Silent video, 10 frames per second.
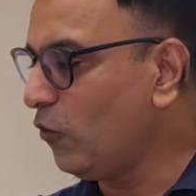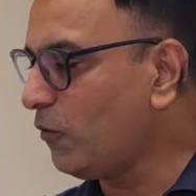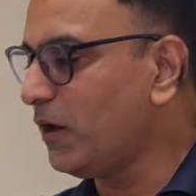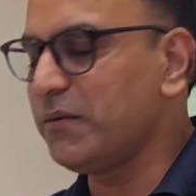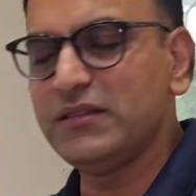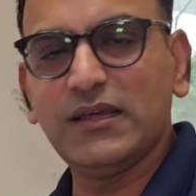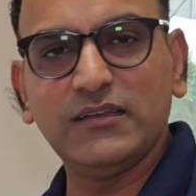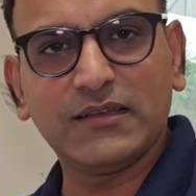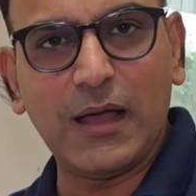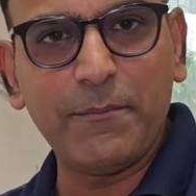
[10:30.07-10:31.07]
नॉर्मल बंदा
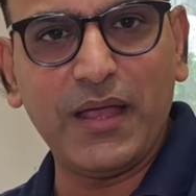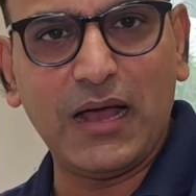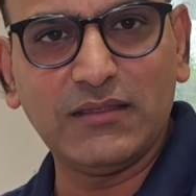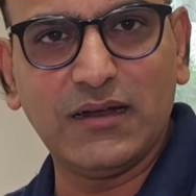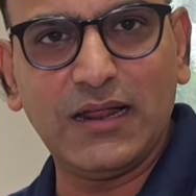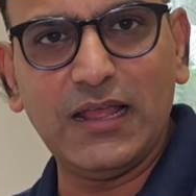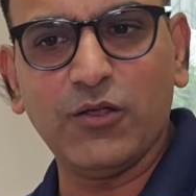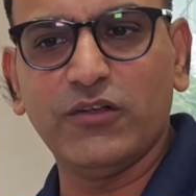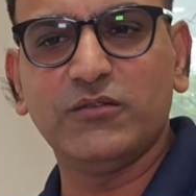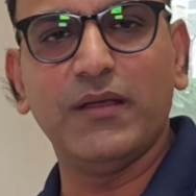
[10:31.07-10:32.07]
इस काम पे हाथ ना डाले
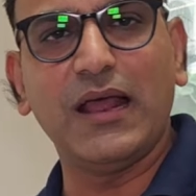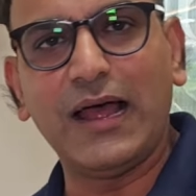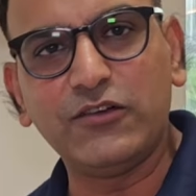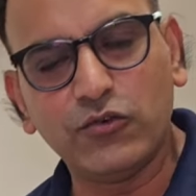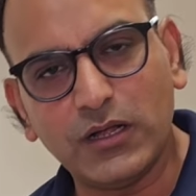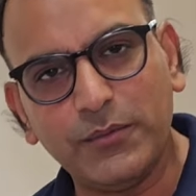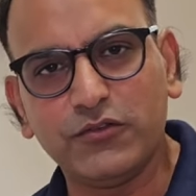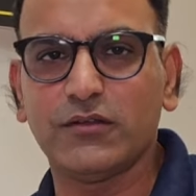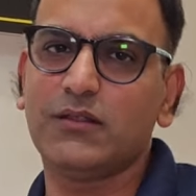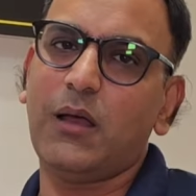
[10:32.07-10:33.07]
क्योंकि इसमें ग्लास टूटा भी
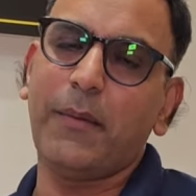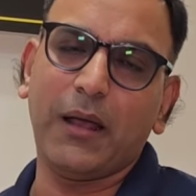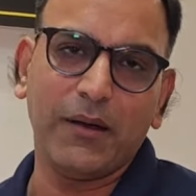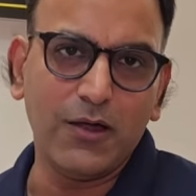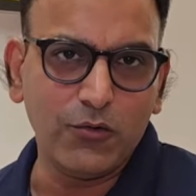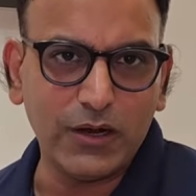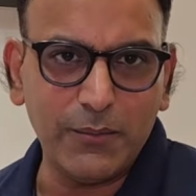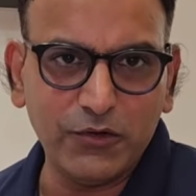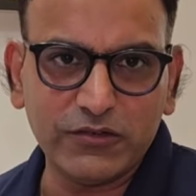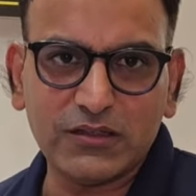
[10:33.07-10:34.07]
हो सकता है बैकवर्नल टूटा
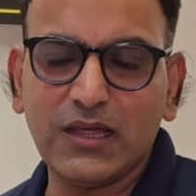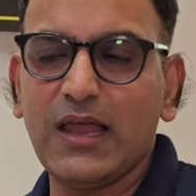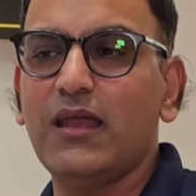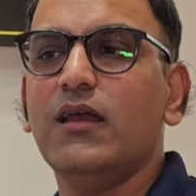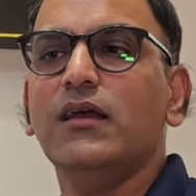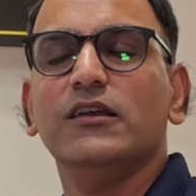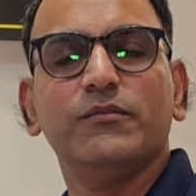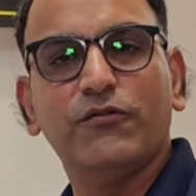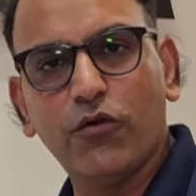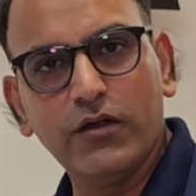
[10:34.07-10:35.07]
भी हो सकता है
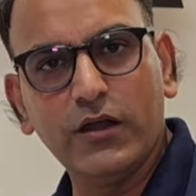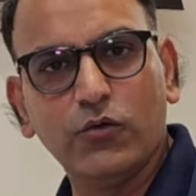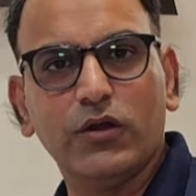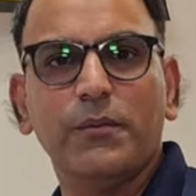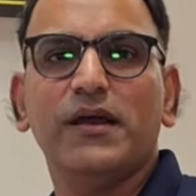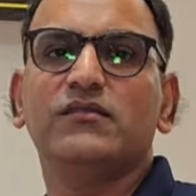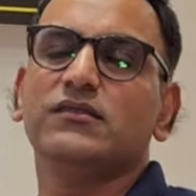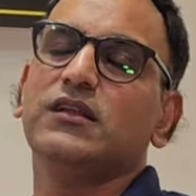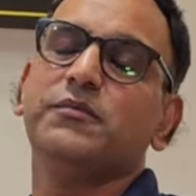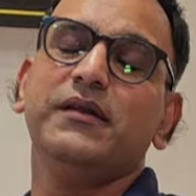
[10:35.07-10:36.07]
इसमें फोल्डर टूटा भी आ
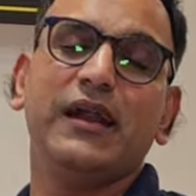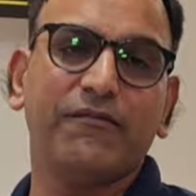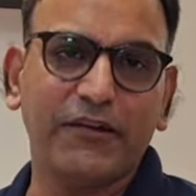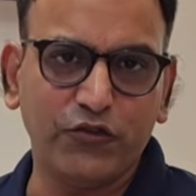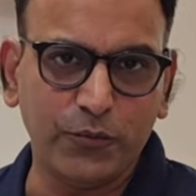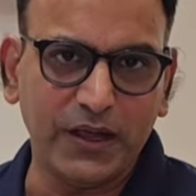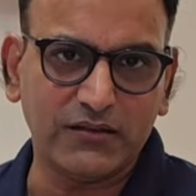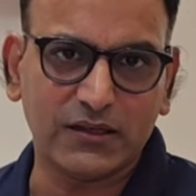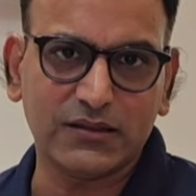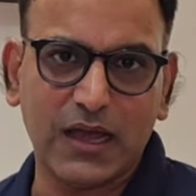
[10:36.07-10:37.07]
सकता है इसमें नेटवर्क इशू भी आ
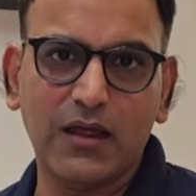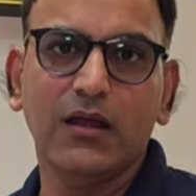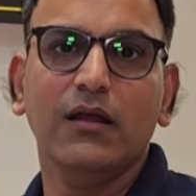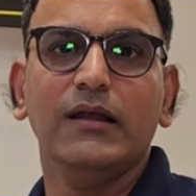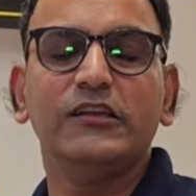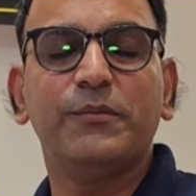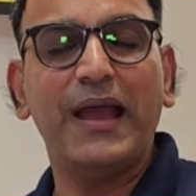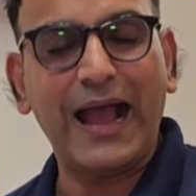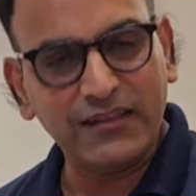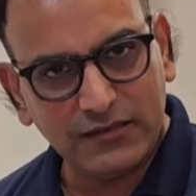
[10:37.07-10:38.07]
सकता है
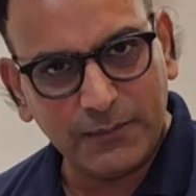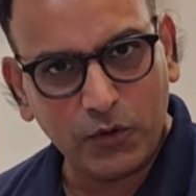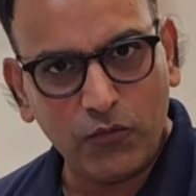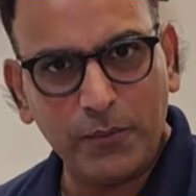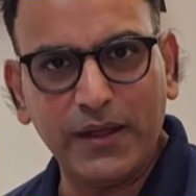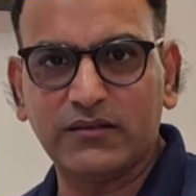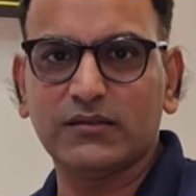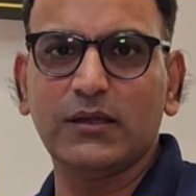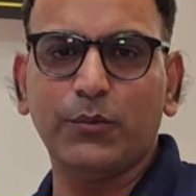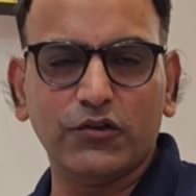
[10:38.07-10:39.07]
इसमें आईसी से प्रॉब्लम भी आ
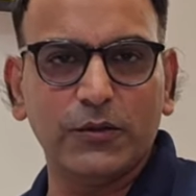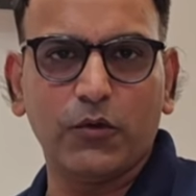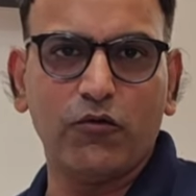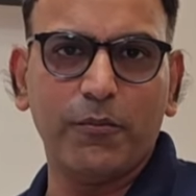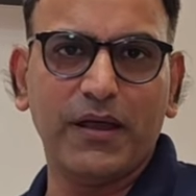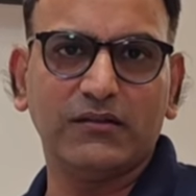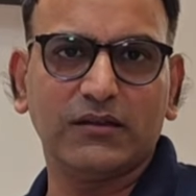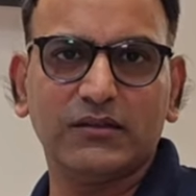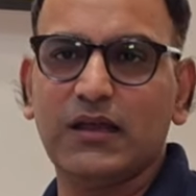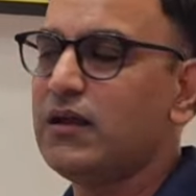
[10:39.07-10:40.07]
सकती है बोर्ड से प्रॉब्लम भी आ
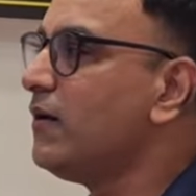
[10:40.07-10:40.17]
सकती